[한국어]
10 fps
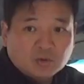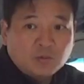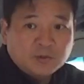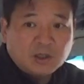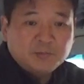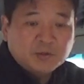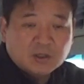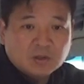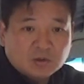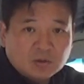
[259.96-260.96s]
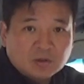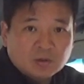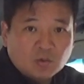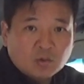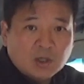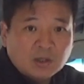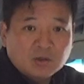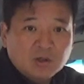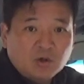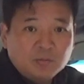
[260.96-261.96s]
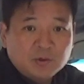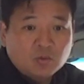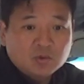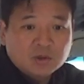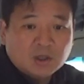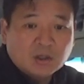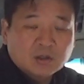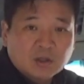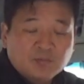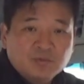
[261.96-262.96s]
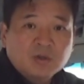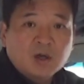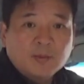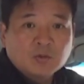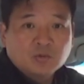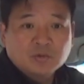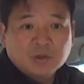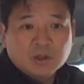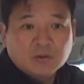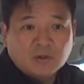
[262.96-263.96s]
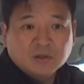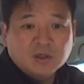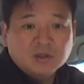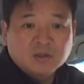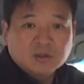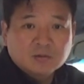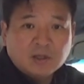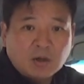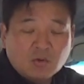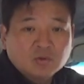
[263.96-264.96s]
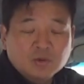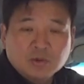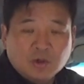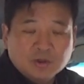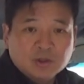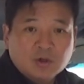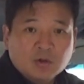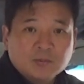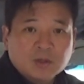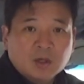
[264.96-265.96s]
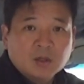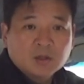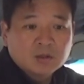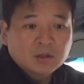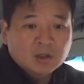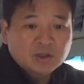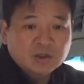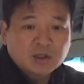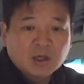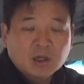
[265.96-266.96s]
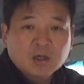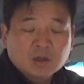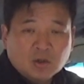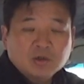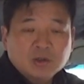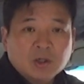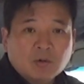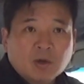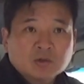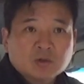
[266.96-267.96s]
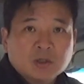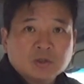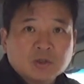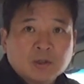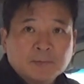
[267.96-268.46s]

소비자 입장에서는 난 인건비는 오르지 않았는데 물가만 오르니 굉장히 지금 당혹스러운 현실일 겁니다 그게 시장의 현실이라고 할 수가 있죠